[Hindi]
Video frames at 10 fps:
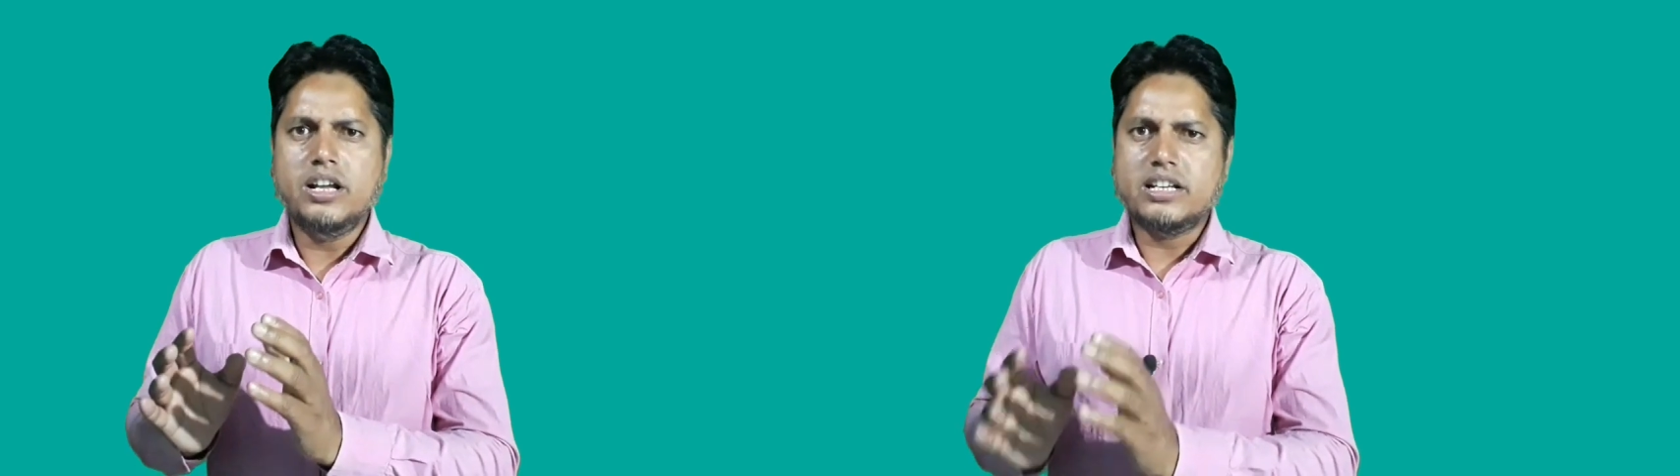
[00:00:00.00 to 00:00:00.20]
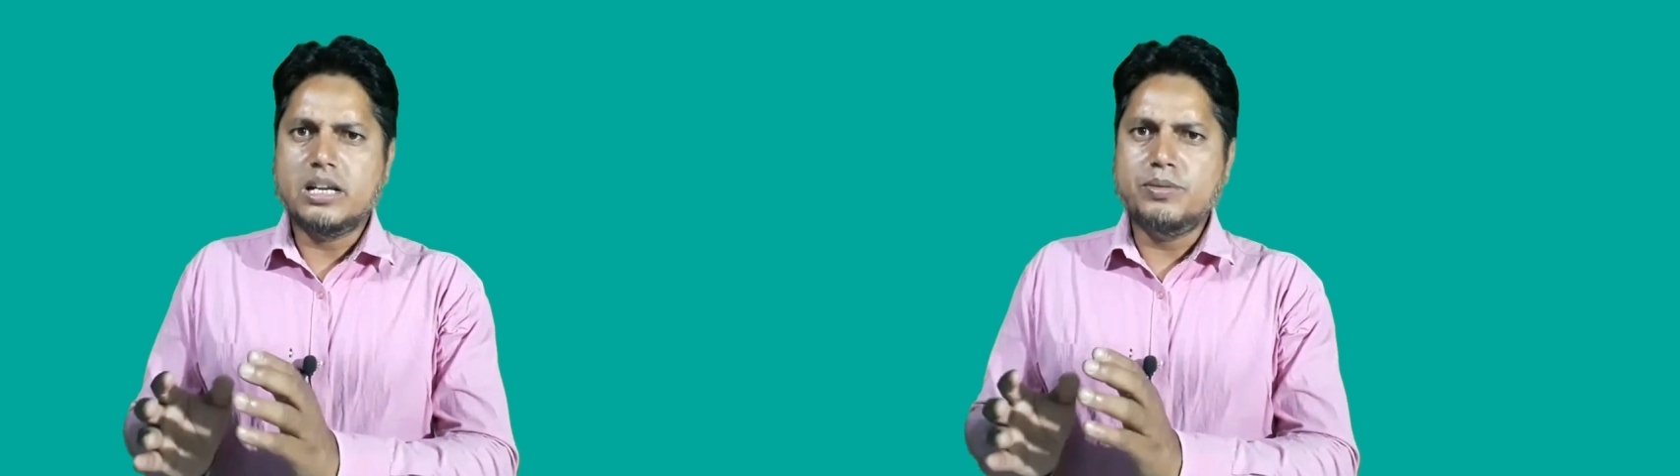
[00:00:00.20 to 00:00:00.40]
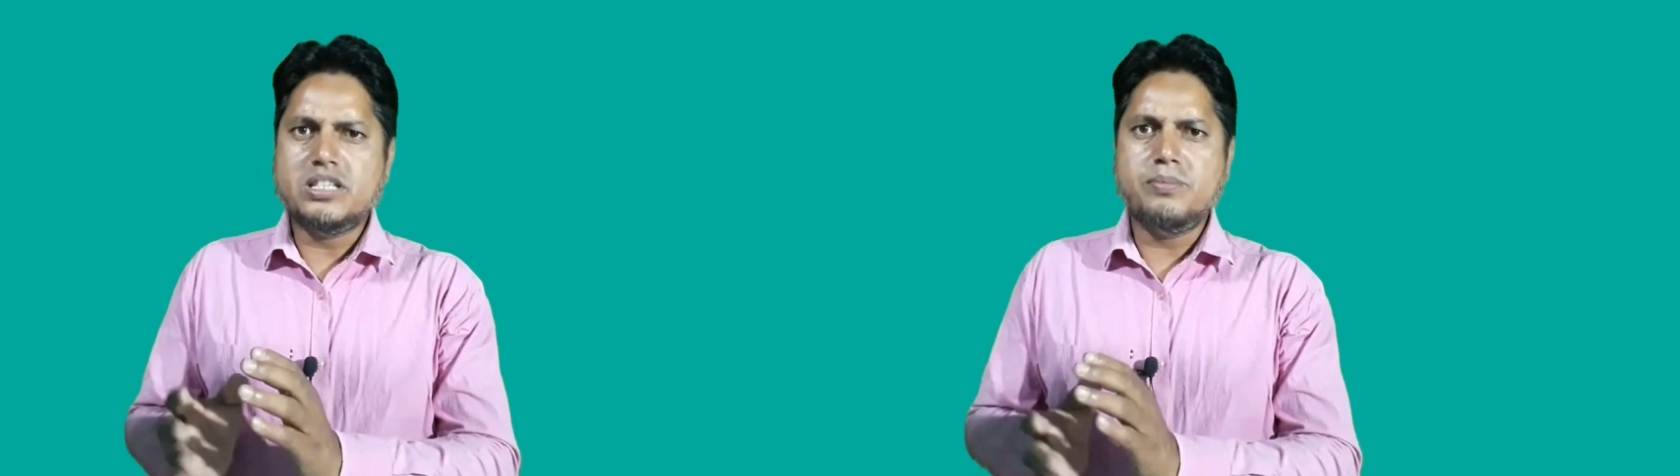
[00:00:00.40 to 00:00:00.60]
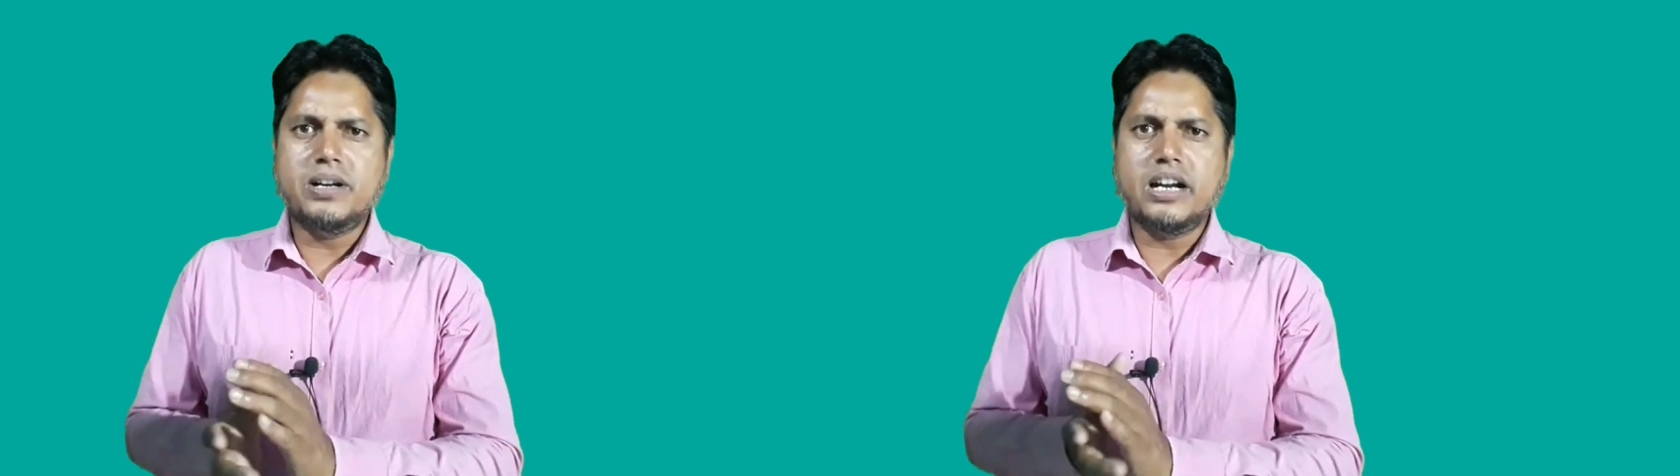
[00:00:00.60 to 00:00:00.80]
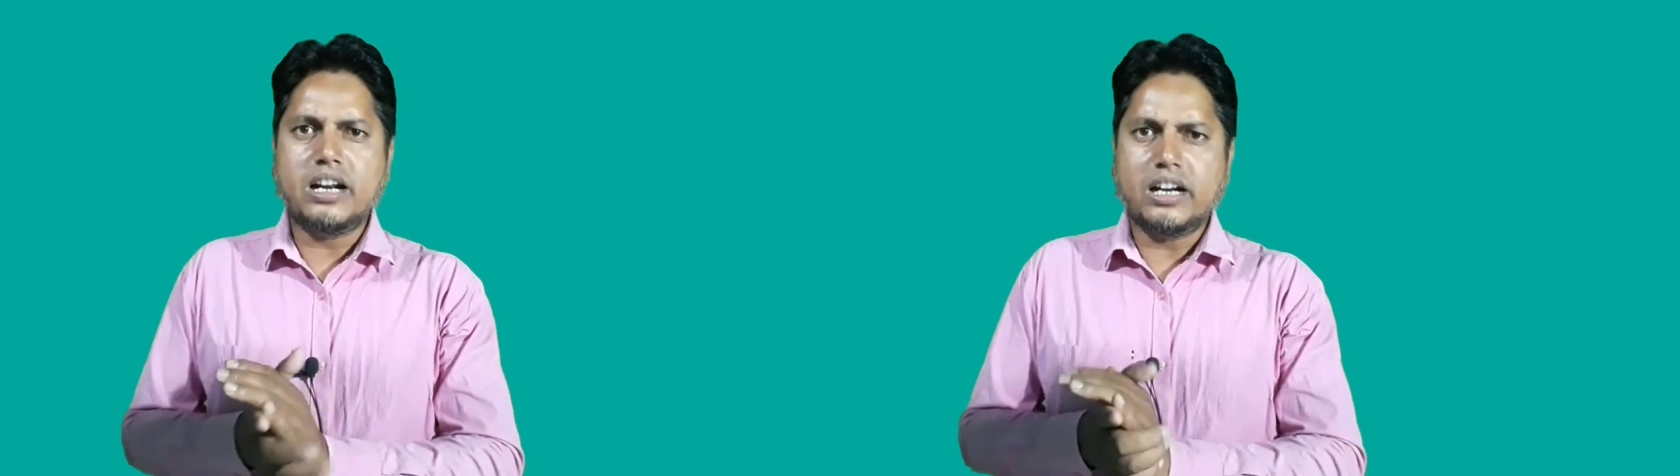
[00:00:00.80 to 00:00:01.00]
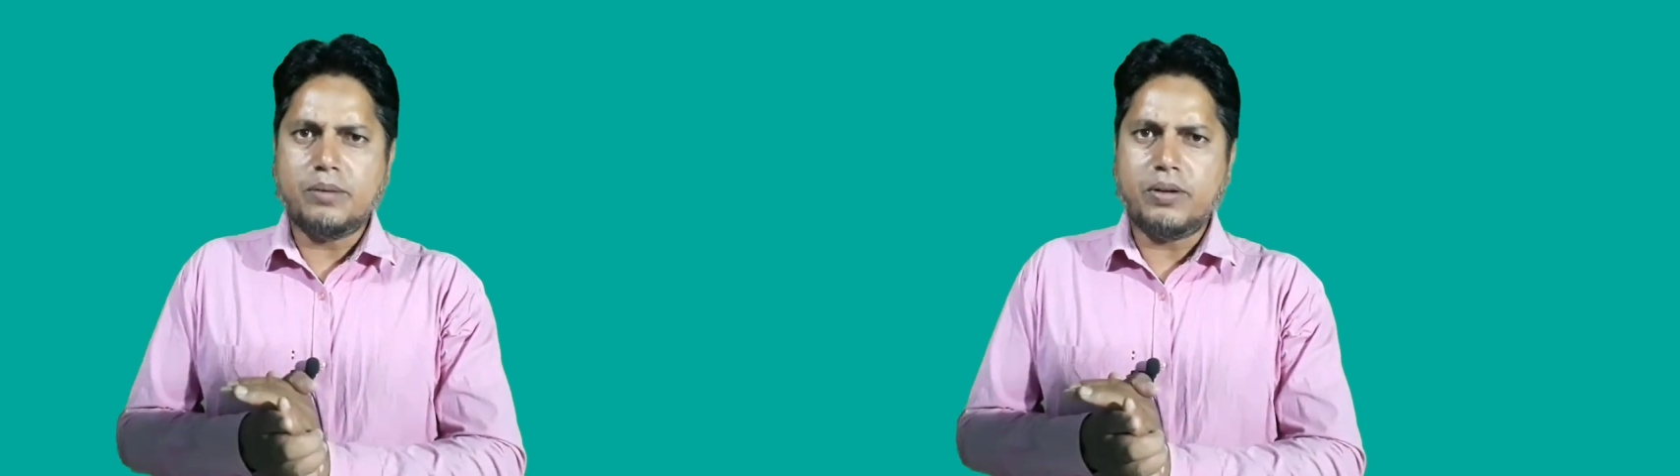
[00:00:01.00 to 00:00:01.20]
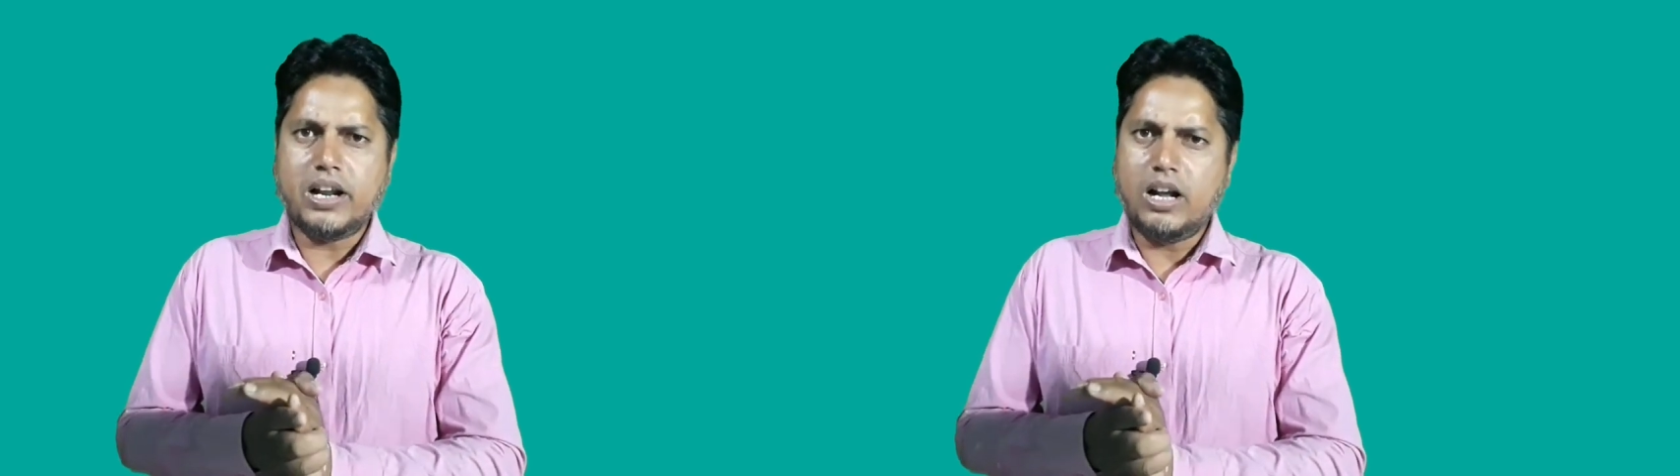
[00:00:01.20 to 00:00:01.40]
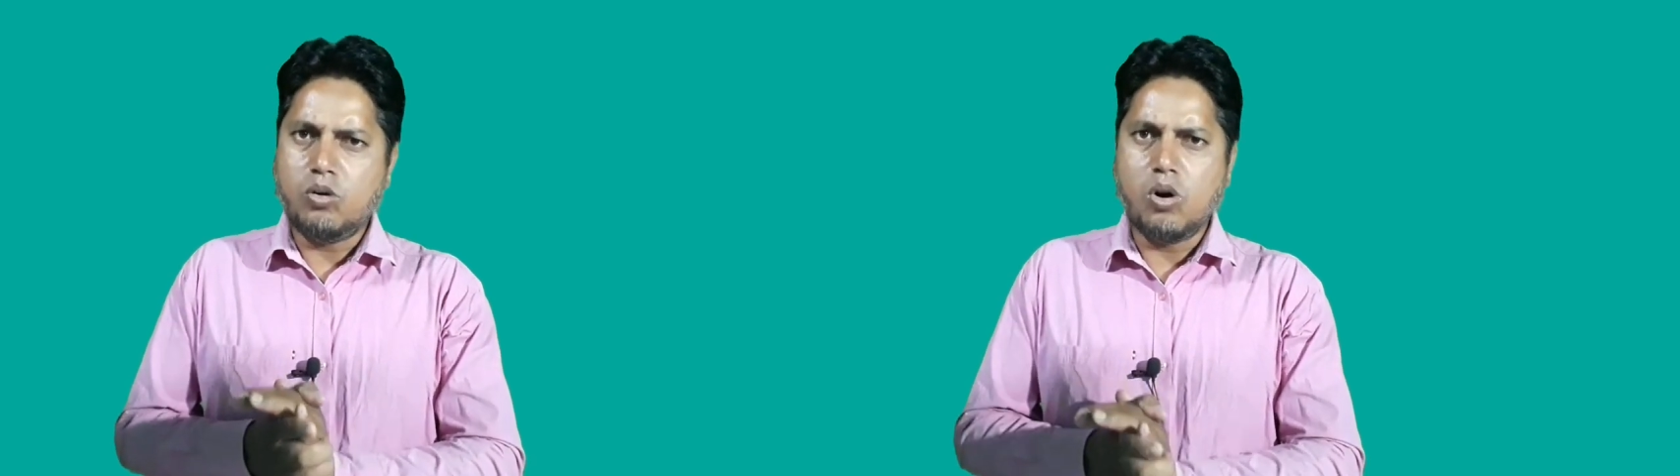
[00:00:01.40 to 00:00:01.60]
केबीसी मेडिकल करना
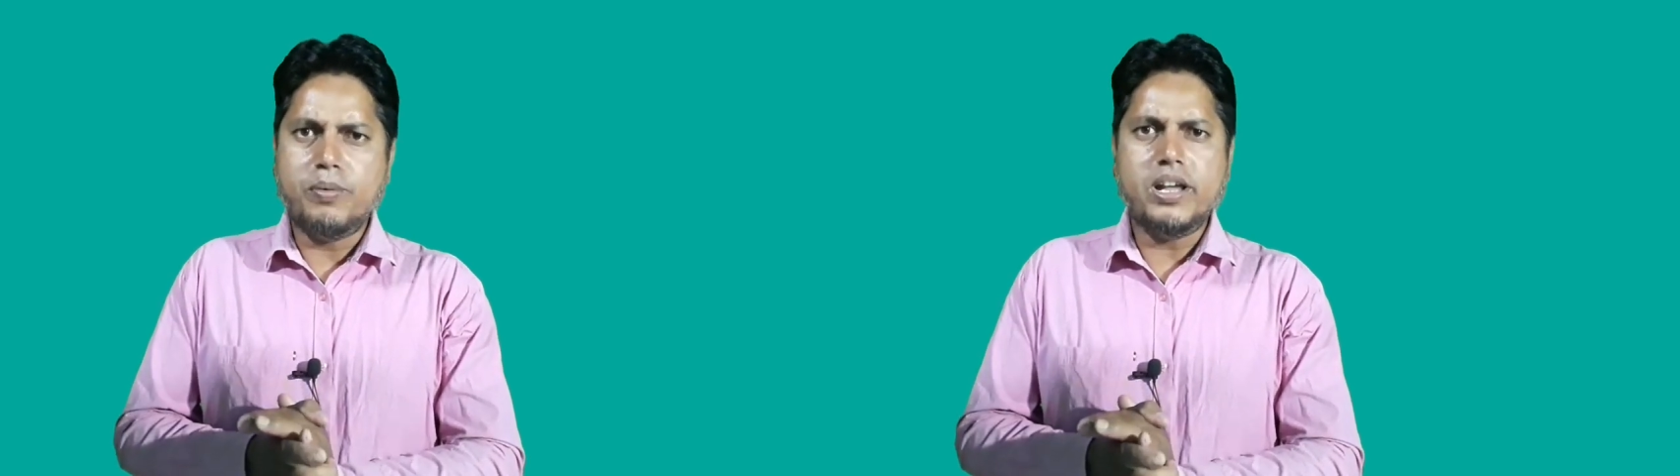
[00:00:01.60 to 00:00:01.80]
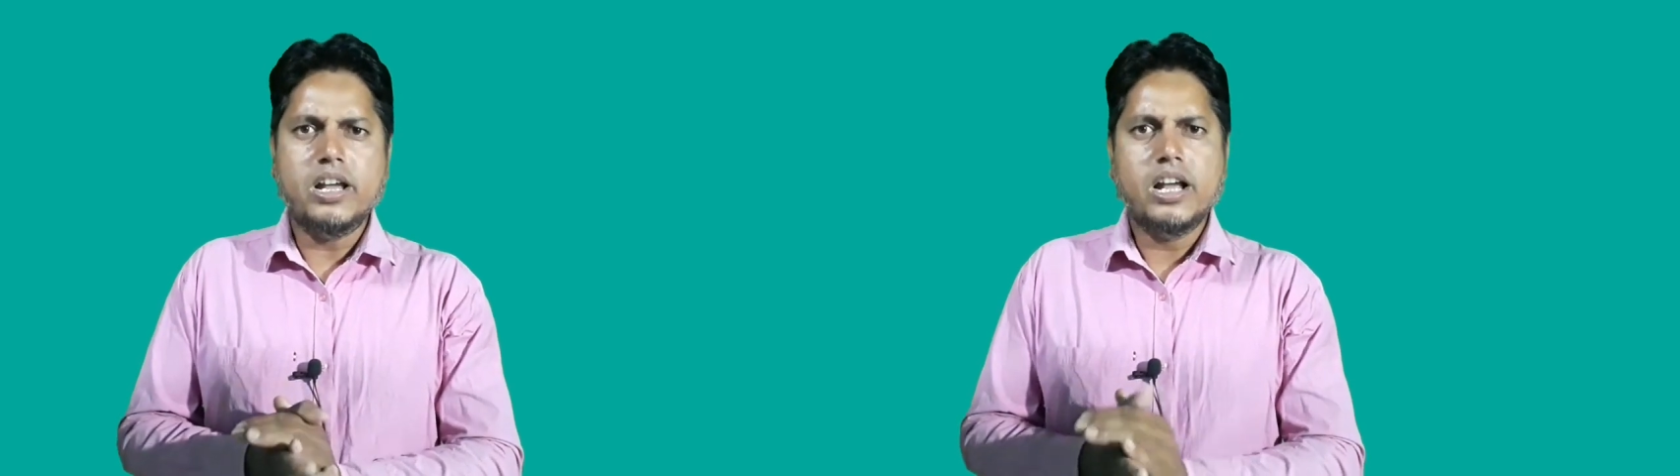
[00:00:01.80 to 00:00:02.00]
पड़ेगा वो भी